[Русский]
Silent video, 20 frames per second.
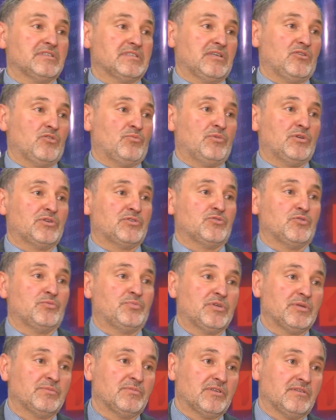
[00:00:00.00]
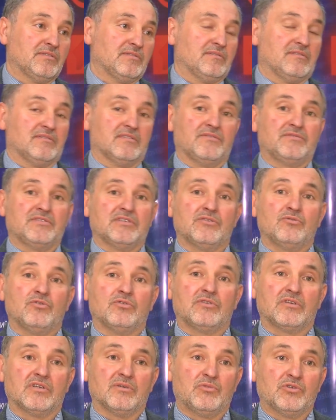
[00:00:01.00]
самую большую прибыль за все
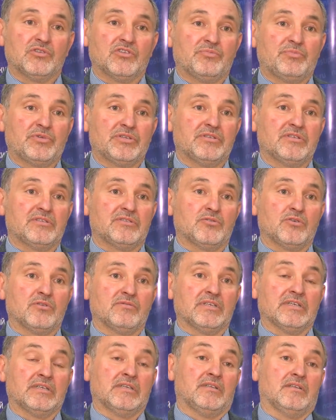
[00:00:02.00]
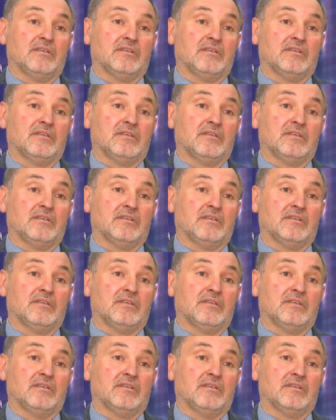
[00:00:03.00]
годы работы в Приднестровье.